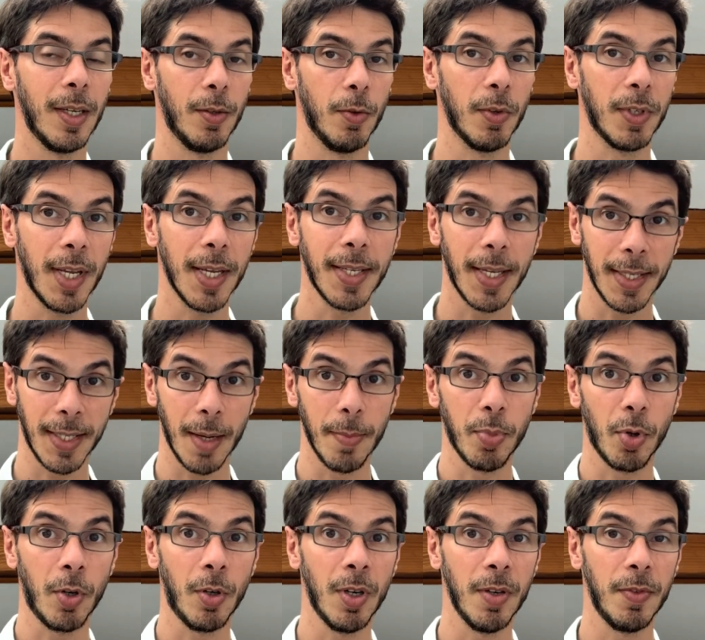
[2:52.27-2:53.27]
Donc ça, ça
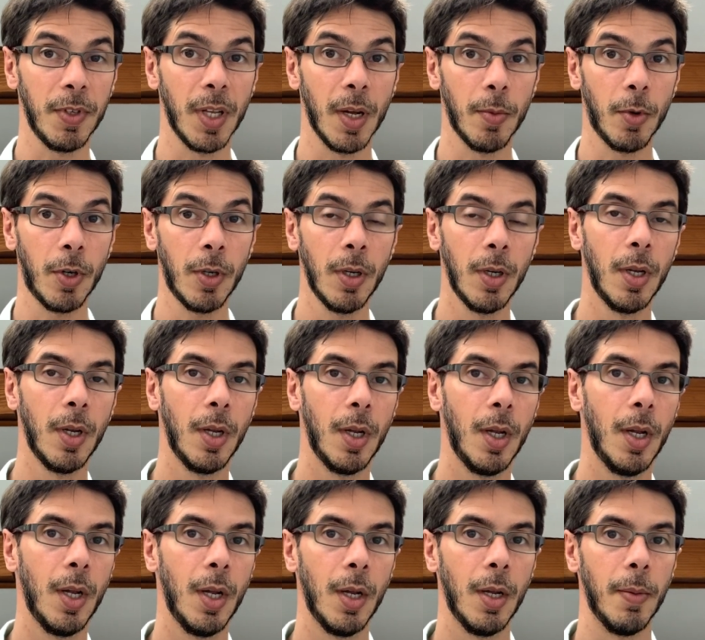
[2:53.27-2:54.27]
s'apprend évidemment,
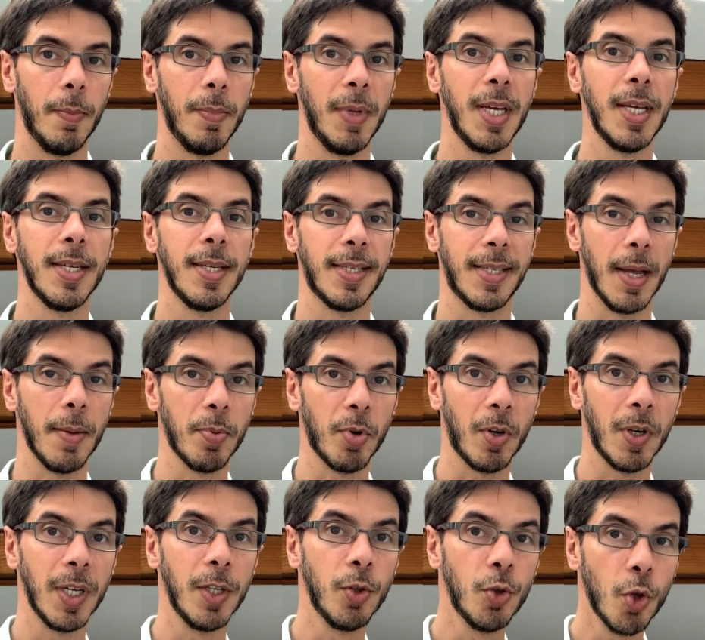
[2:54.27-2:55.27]
mais ça
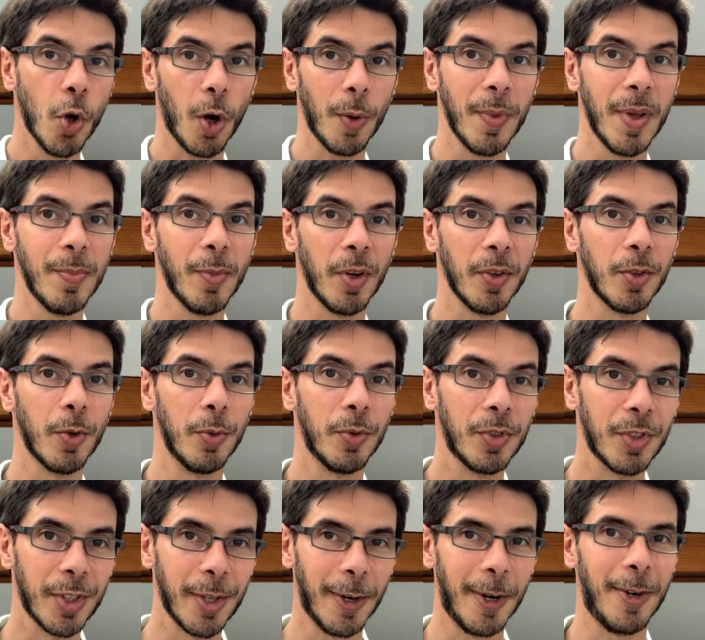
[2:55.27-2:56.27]
prend énormément de
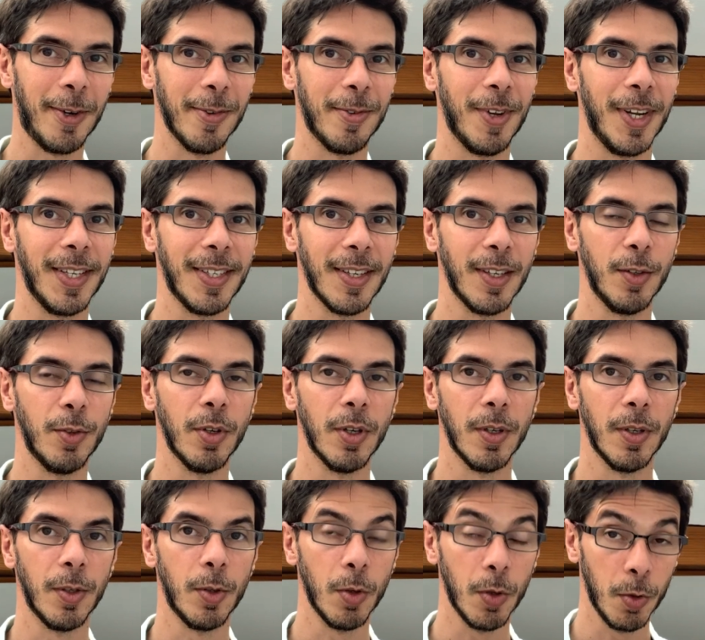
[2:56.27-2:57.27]
temps en fait
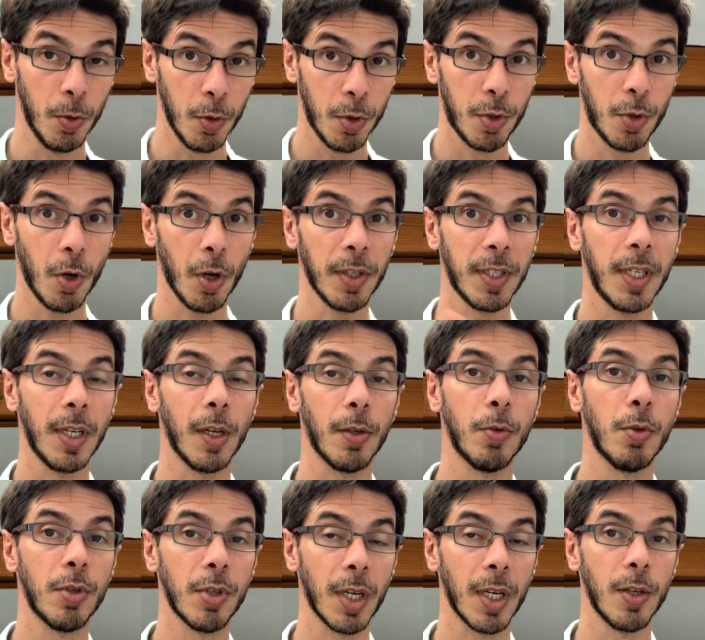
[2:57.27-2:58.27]
de, sortir
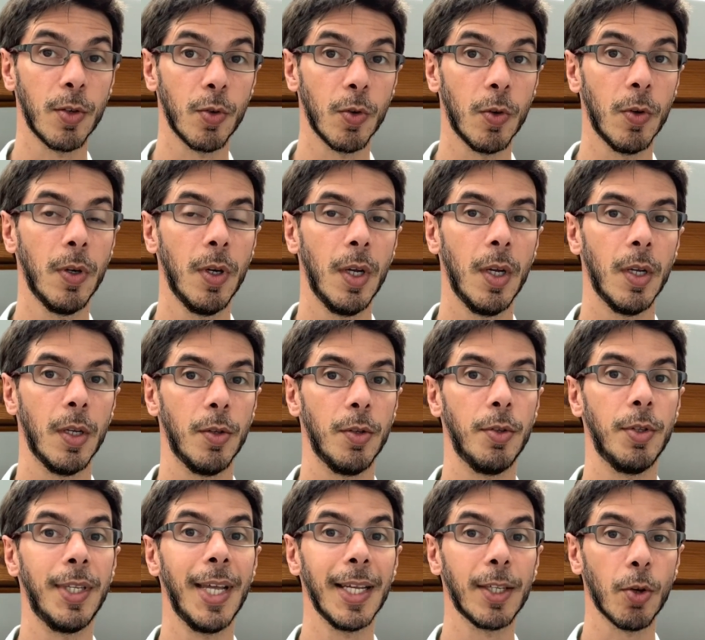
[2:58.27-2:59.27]
de ce réseau,
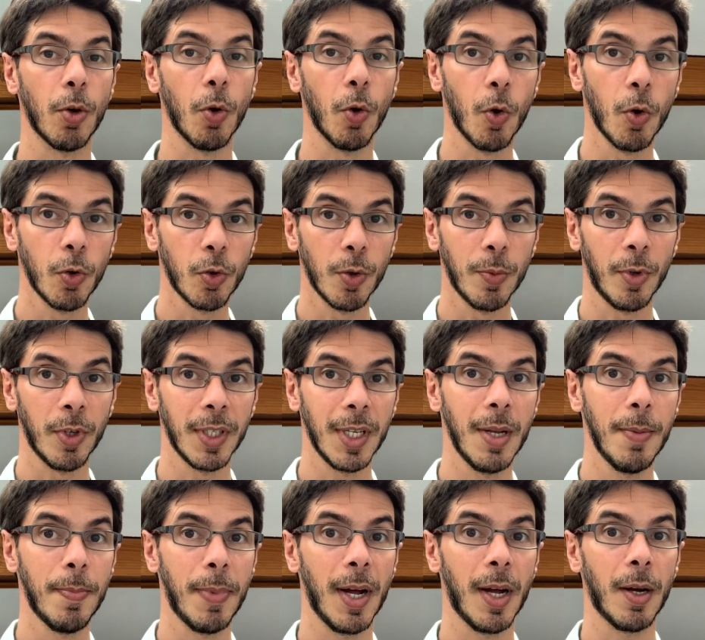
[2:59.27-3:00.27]
d'être
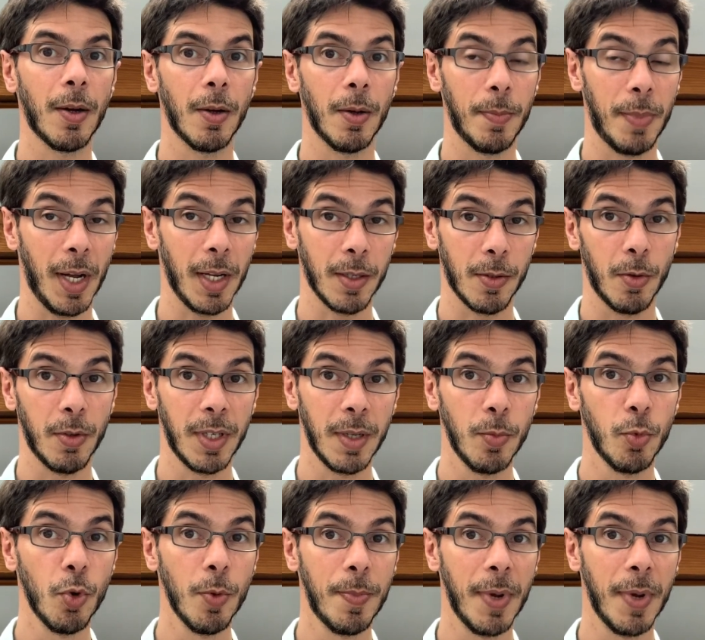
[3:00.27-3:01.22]
recommandé par, ce type de